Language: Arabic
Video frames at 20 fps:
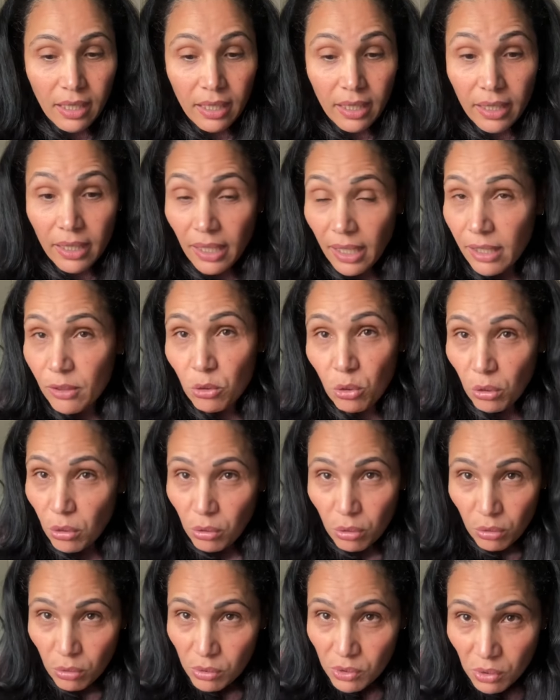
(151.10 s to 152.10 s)
يقدوا
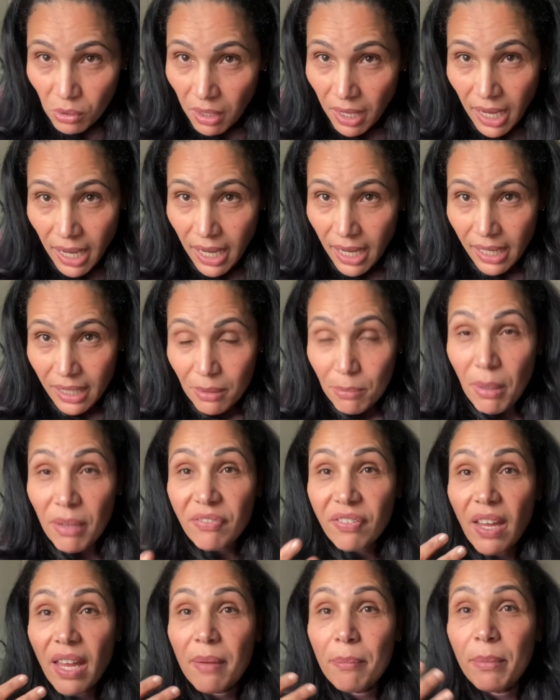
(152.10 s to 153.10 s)
يكونوا صغار ما
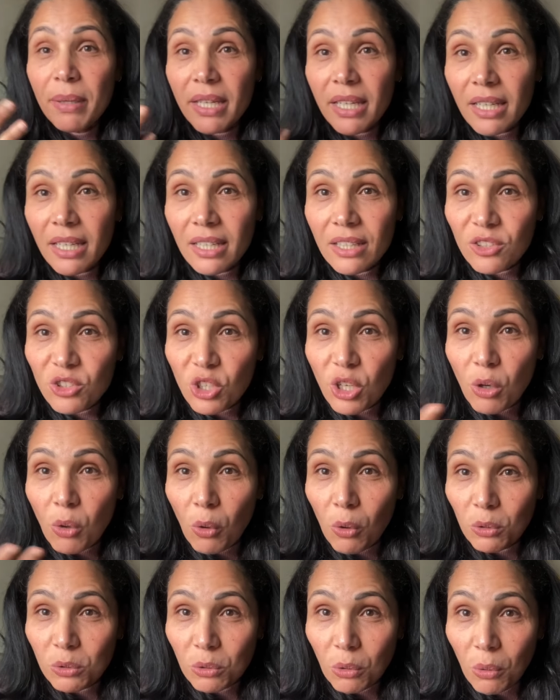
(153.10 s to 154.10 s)
فاهمينش
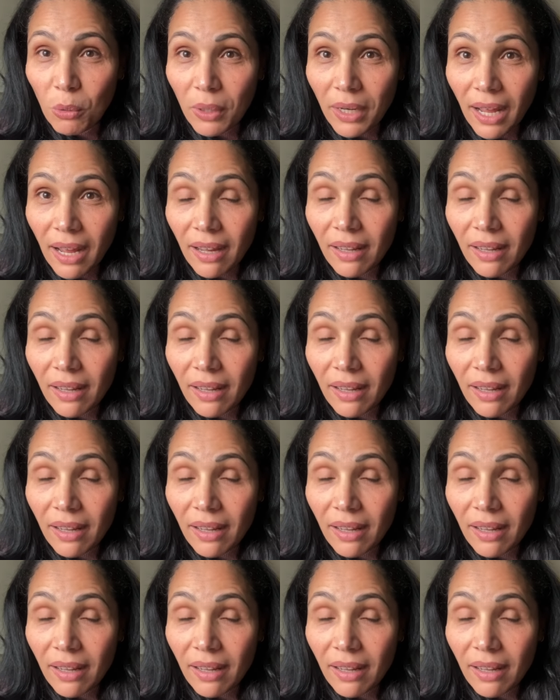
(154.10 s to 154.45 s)
الخطوره